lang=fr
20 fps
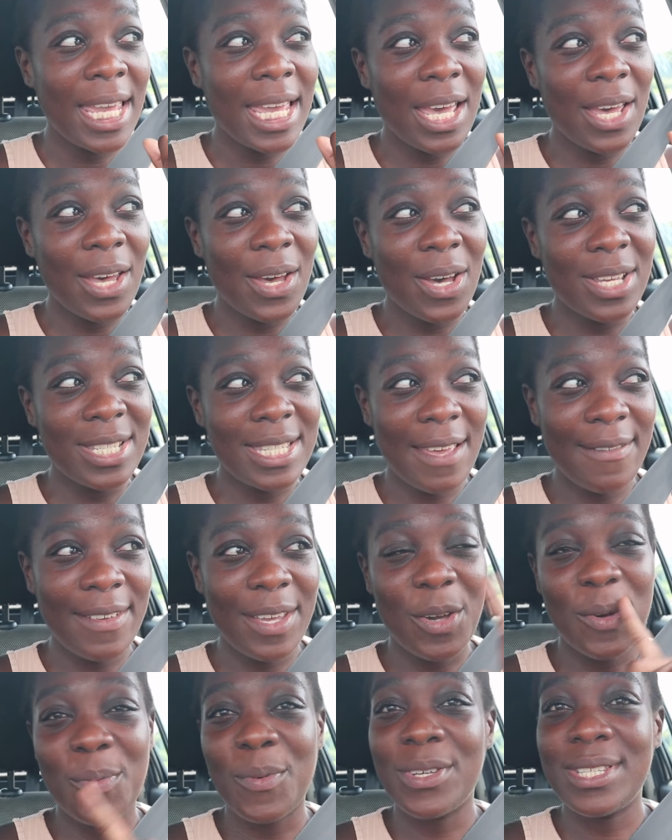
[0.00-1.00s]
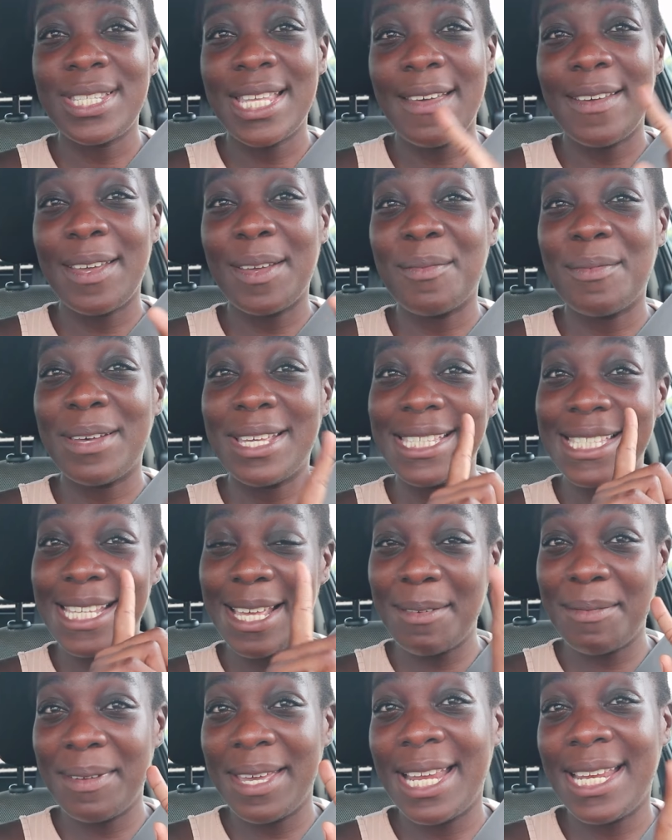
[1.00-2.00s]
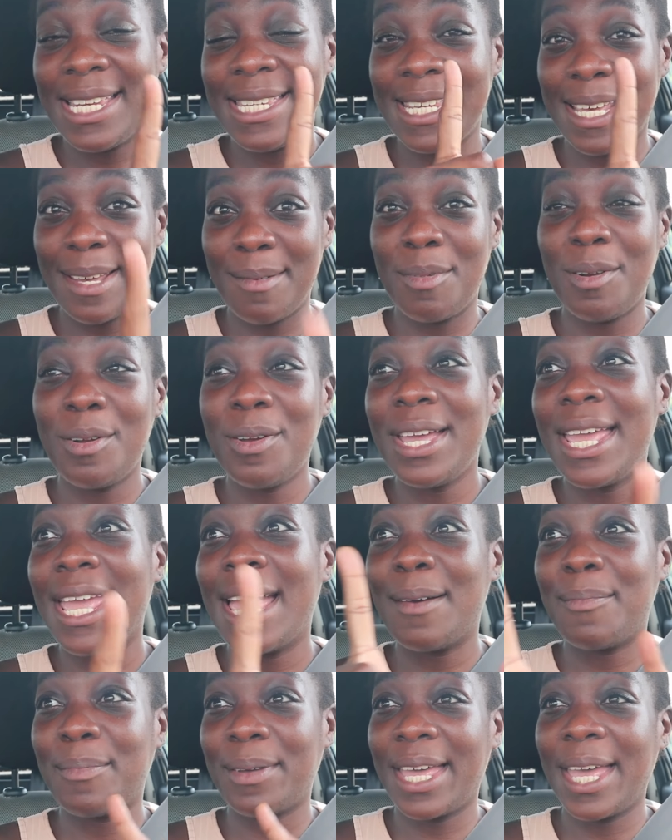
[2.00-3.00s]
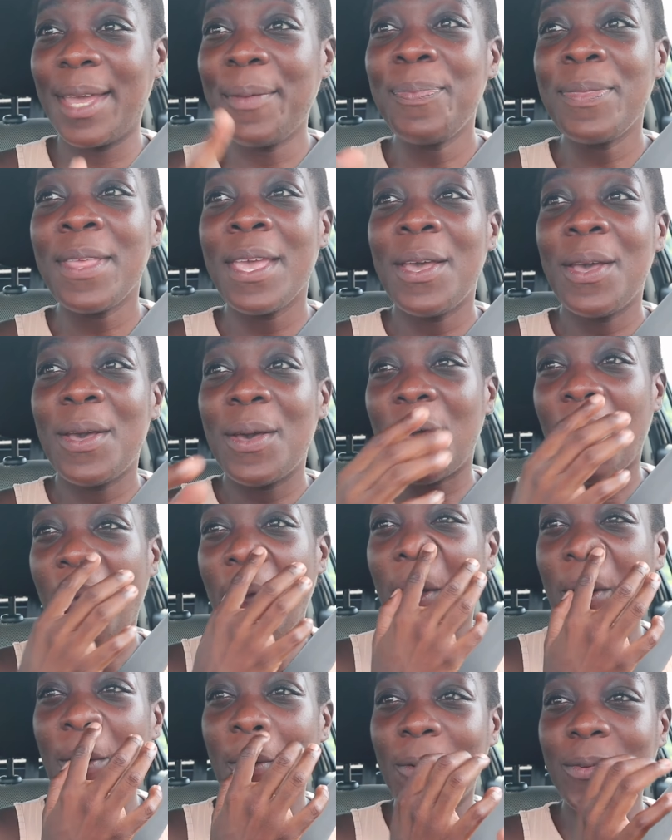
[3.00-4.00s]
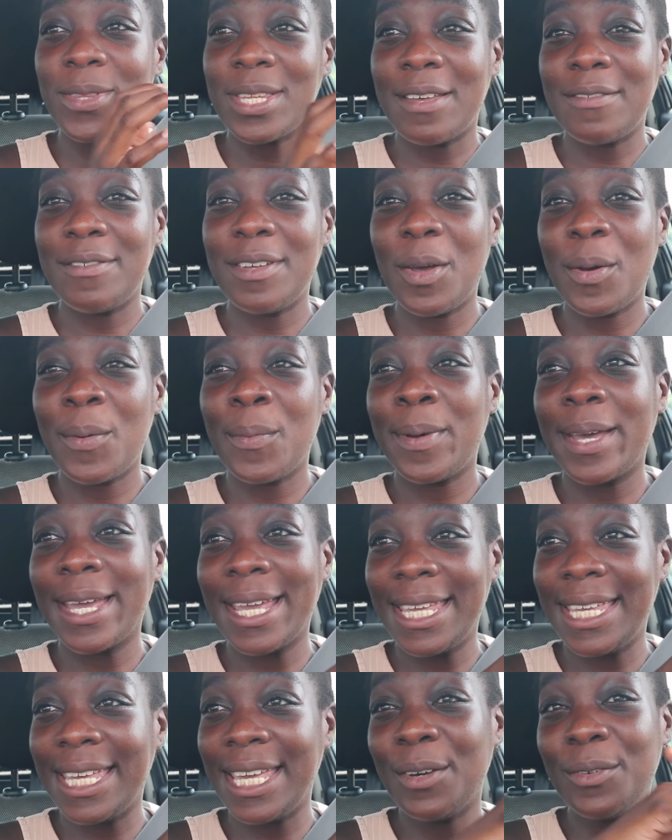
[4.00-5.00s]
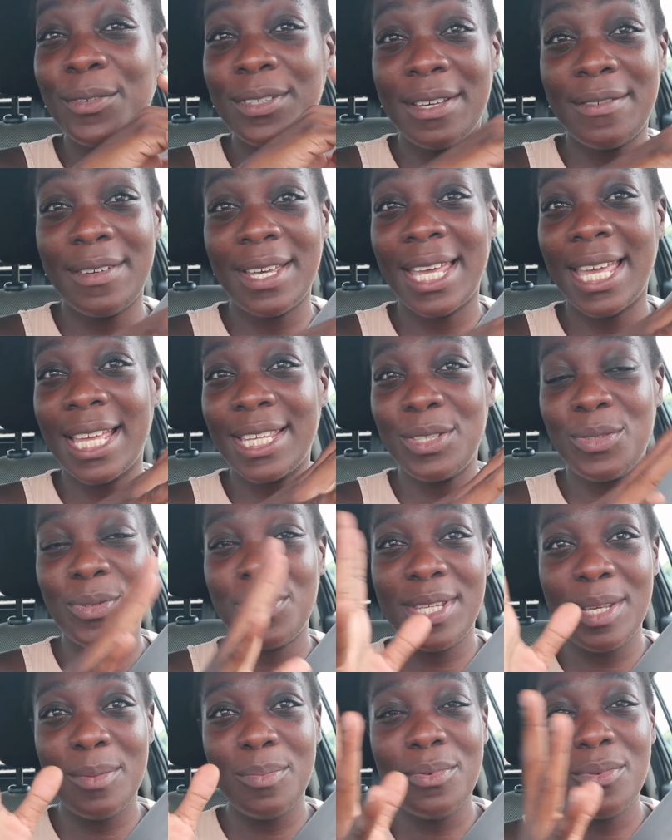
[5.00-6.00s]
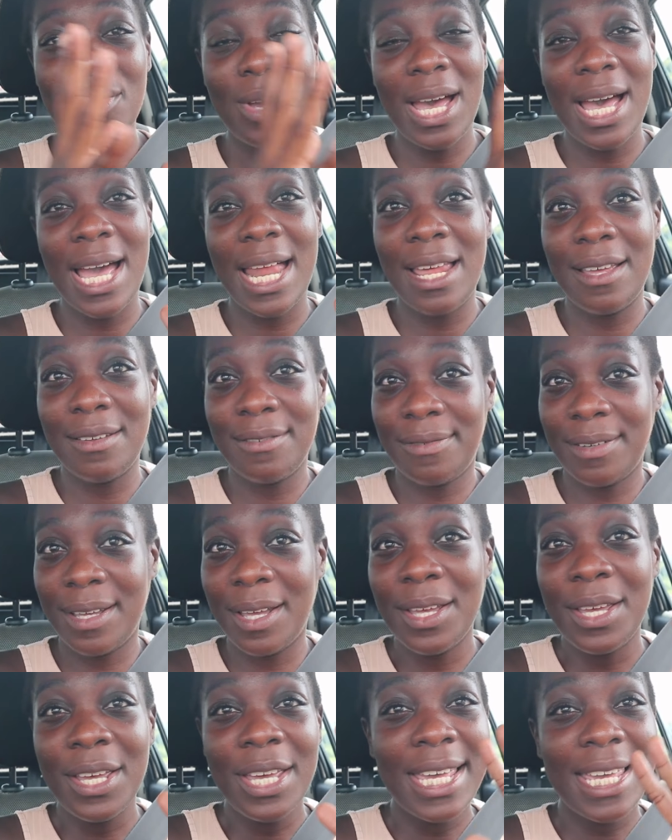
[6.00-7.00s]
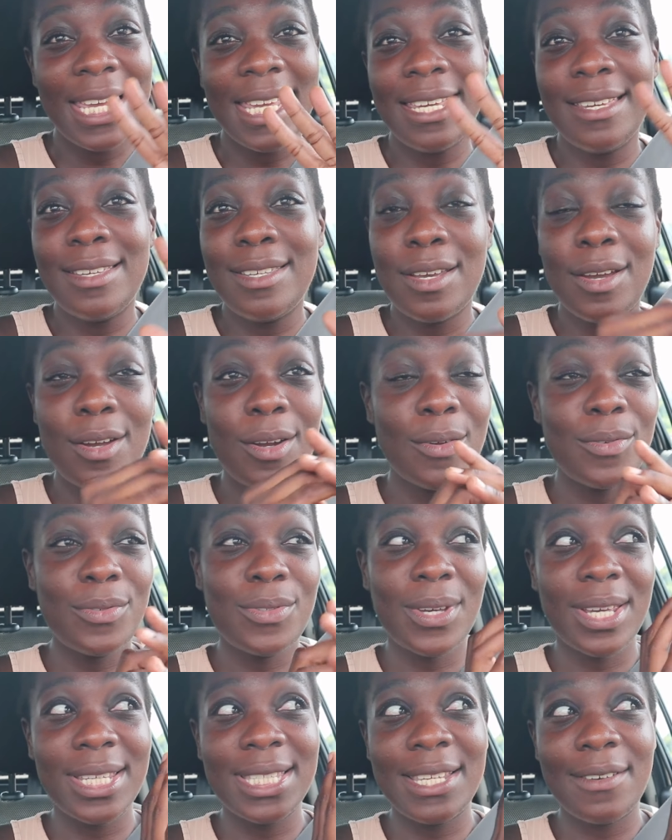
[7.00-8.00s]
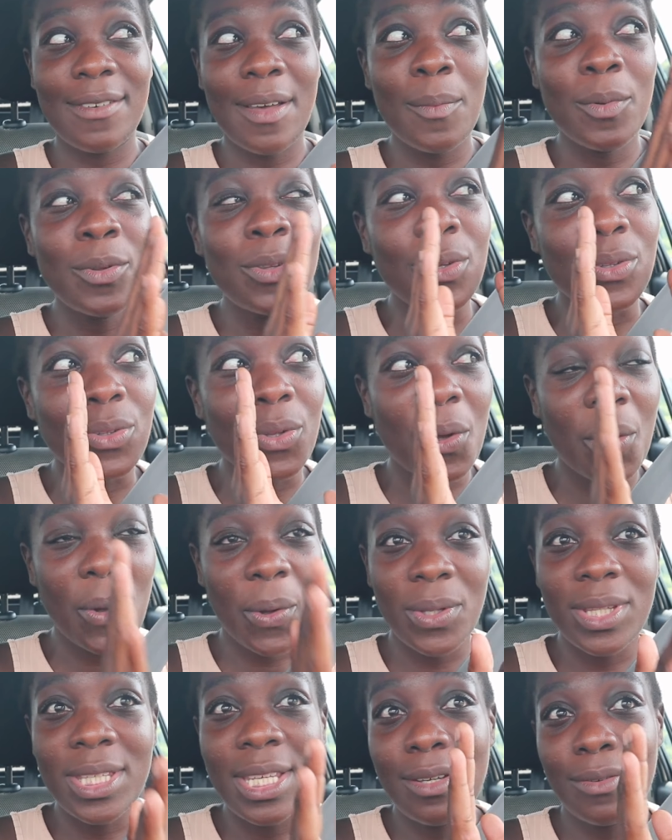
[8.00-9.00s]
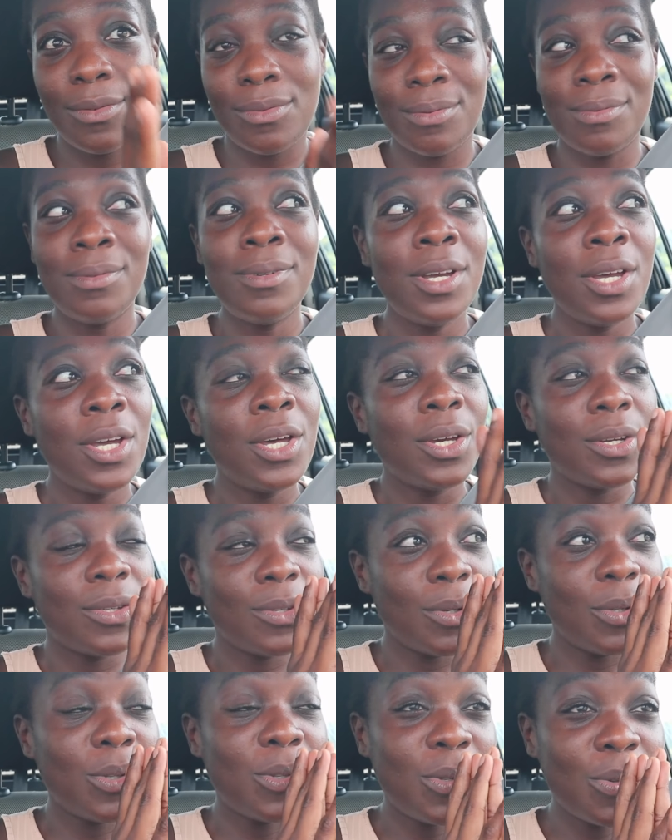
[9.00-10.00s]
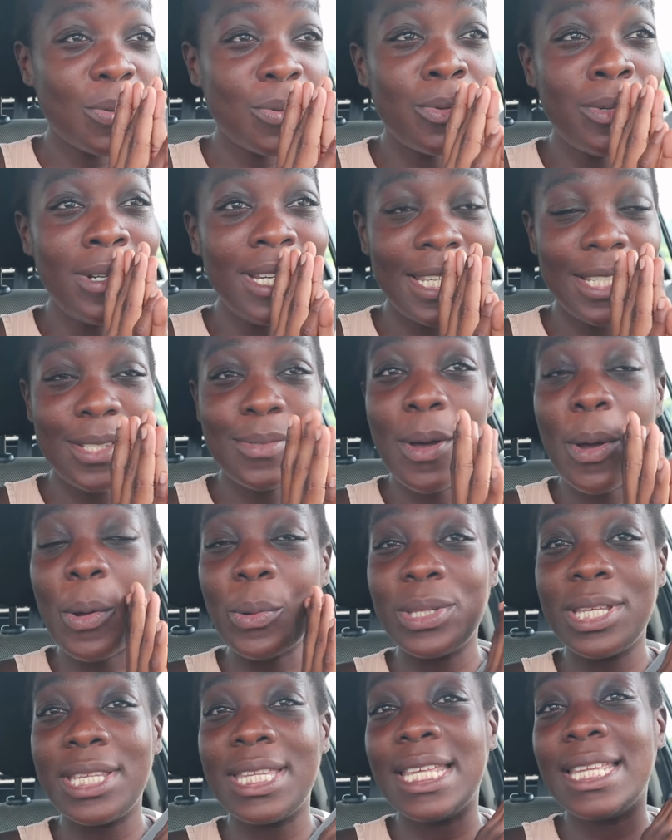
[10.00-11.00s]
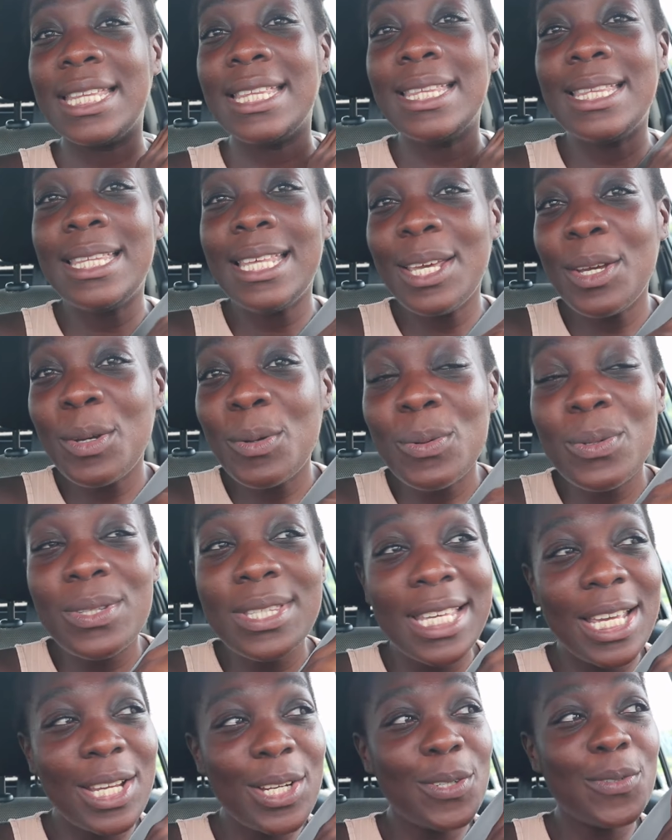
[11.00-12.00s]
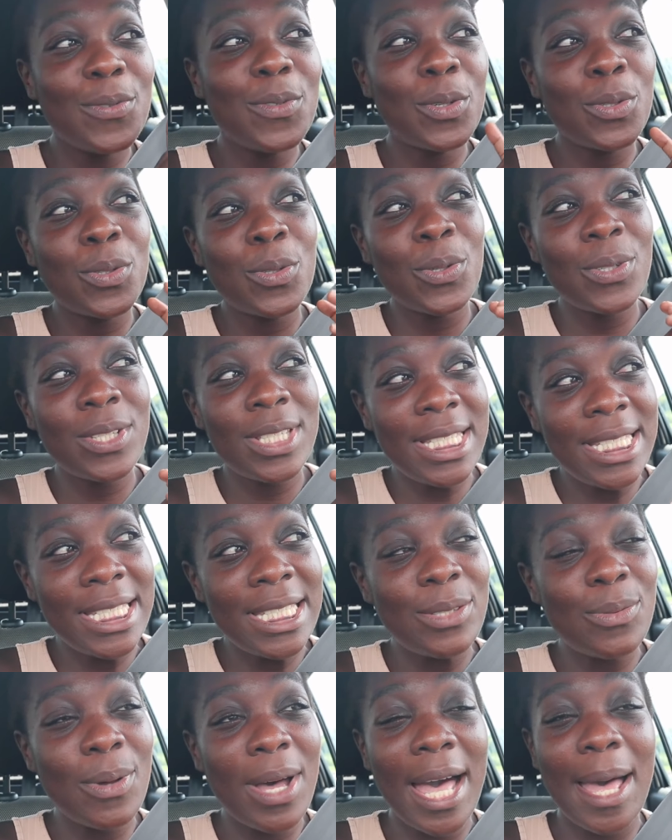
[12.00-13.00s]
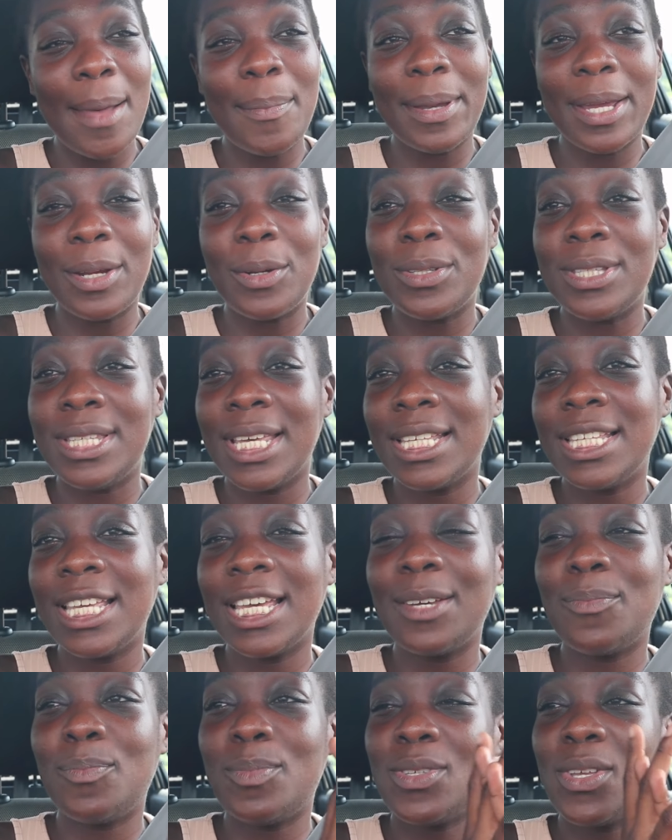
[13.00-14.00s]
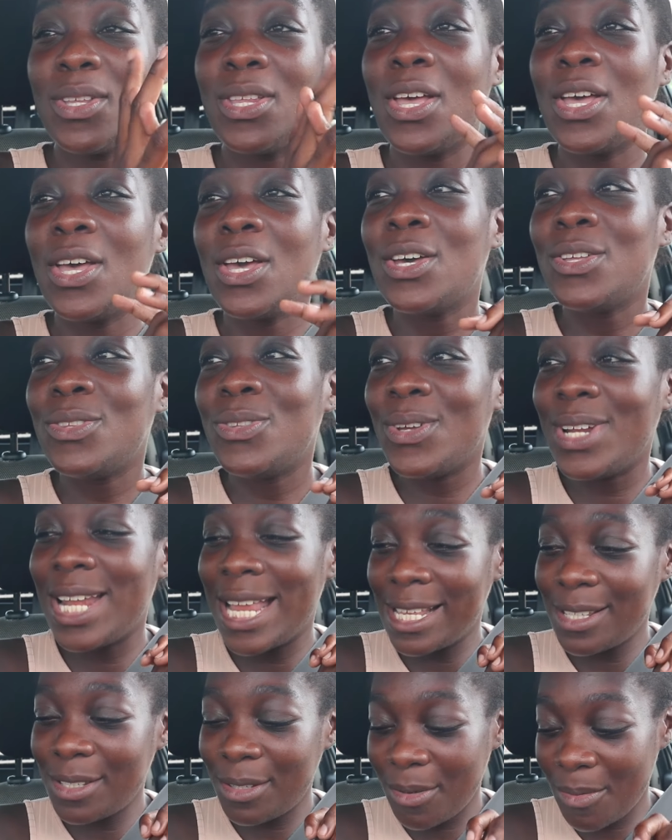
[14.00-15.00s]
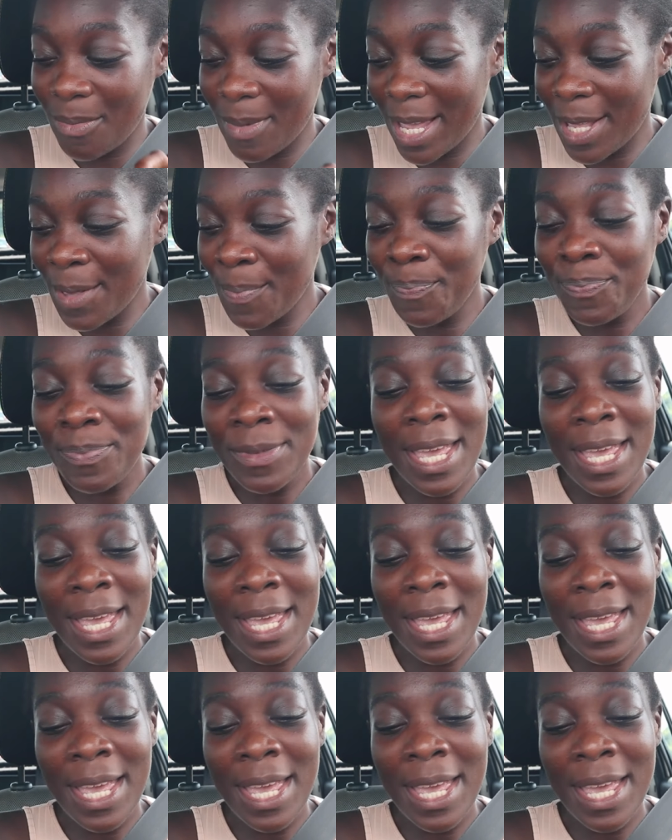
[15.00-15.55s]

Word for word: Euh, ça avait commencé avec ma savelle Diablo et après euh, on avait embrayé, on avait regardé du début à la fin il euh, Love Story. C'était vraiment notre rendez-vous de tous les soirs. On était dégoûté le vendredi soir après le dernier épisode de la semaine